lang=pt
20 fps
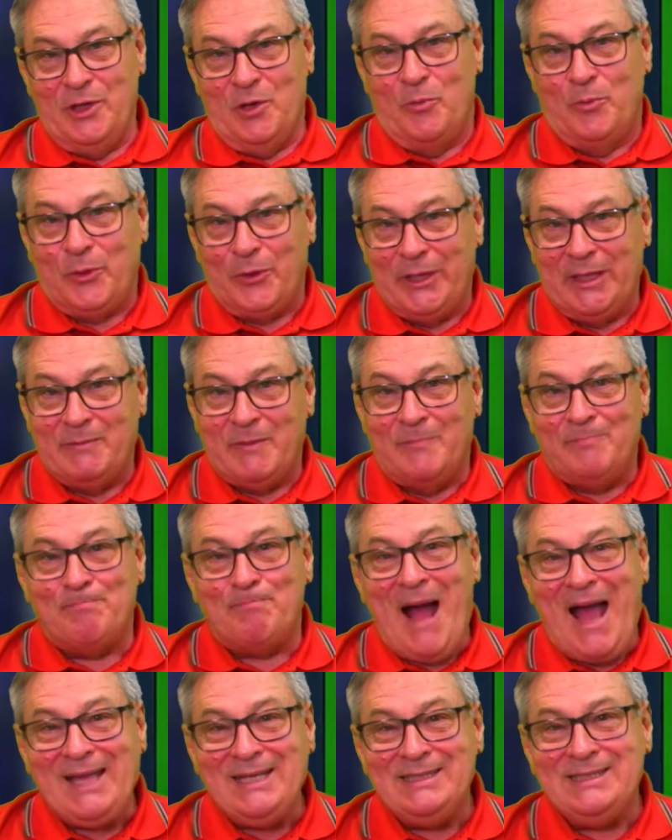o programa
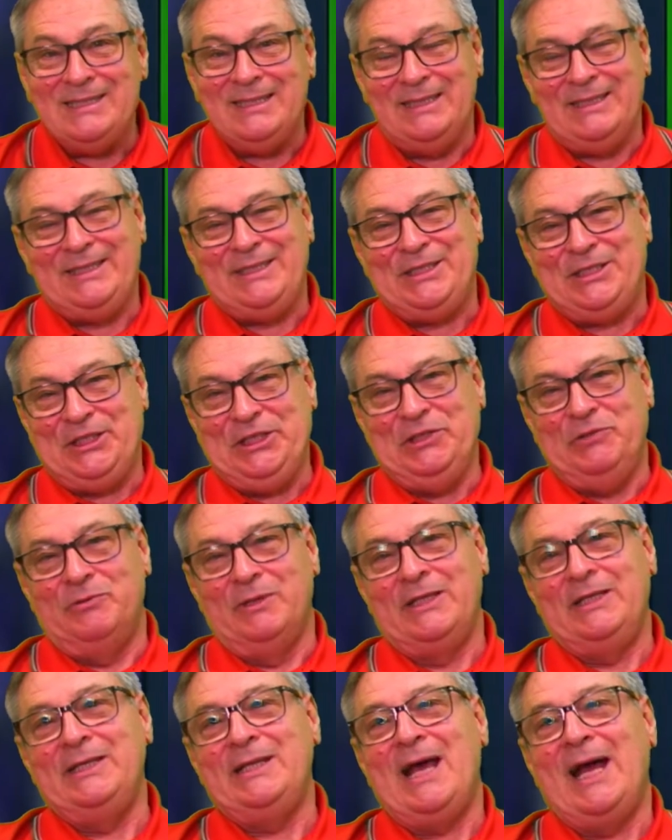mais antigo
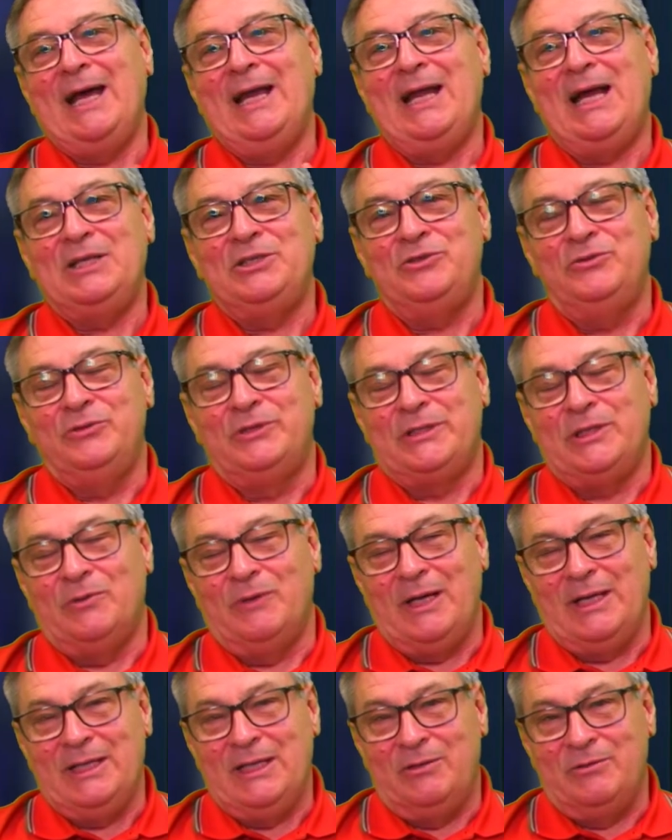aqui da grade do seu
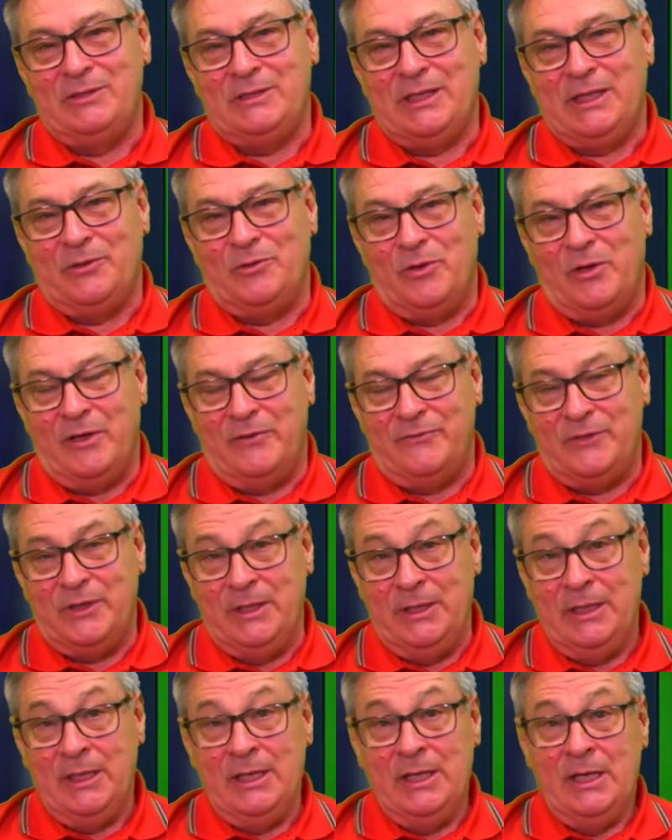canal 19.